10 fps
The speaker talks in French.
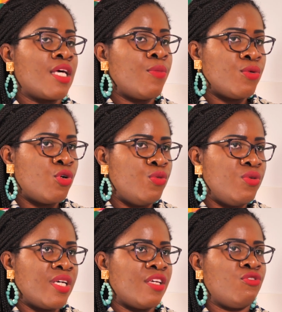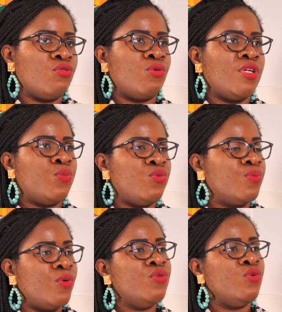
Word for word: très bonne communication et puis une